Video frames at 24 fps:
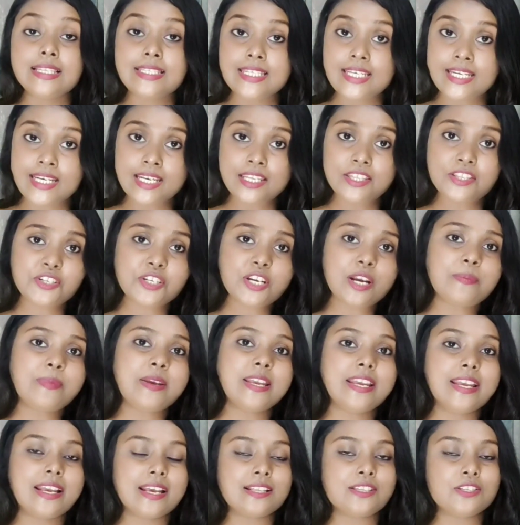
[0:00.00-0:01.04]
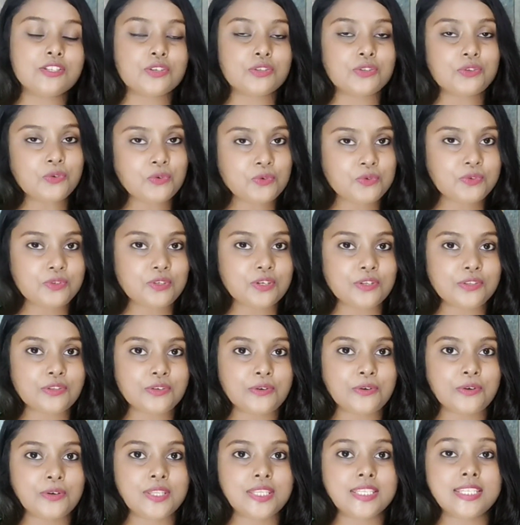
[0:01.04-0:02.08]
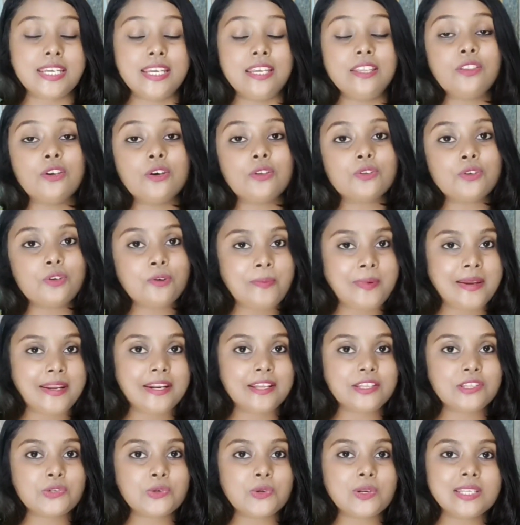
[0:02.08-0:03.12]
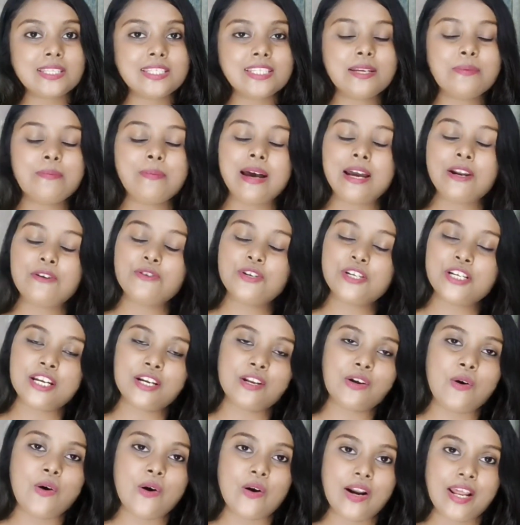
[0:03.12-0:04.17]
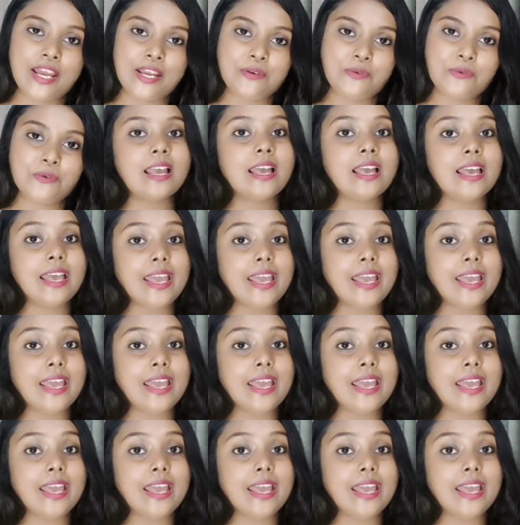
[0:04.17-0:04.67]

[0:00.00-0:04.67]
চিকিৎসা বিজ্ঞান যত উন্নত হচ্ছে ততই বেড়ে চলেছে মানুষের গড়ায়ু